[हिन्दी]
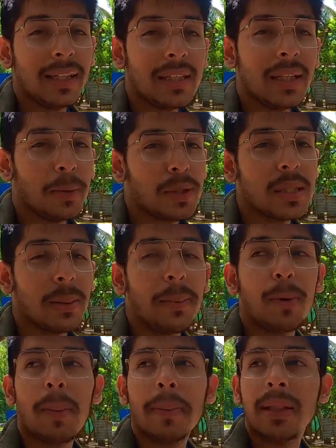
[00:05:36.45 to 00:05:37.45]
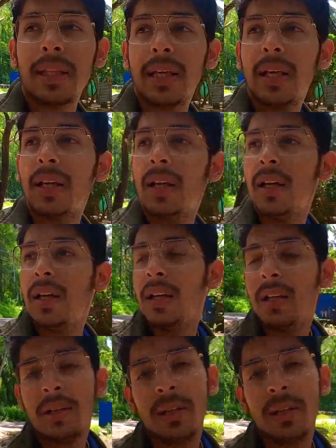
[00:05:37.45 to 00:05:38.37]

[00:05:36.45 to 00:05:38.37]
थी जितनी मुझे जबलपुर में मिलती है